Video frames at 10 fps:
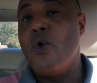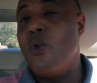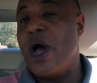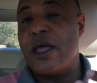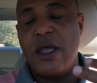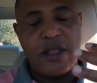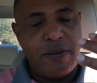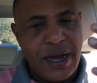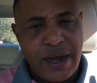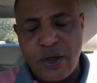
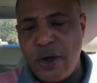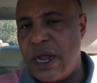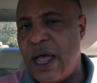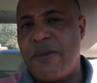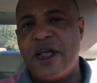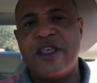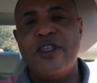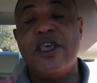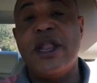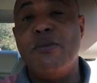وطبعا كل امراض
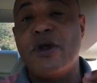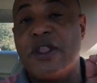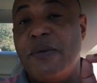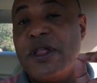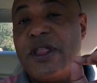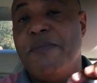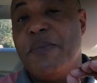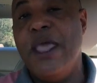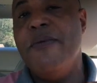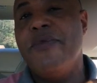كثيره مرتبطه
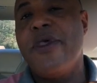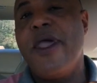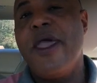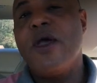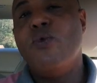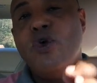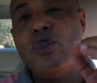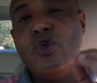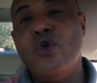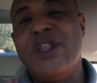ب
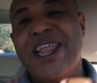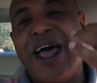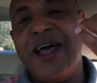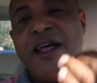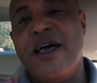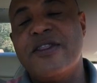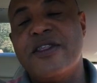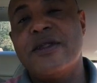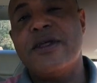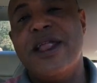وجود العناصر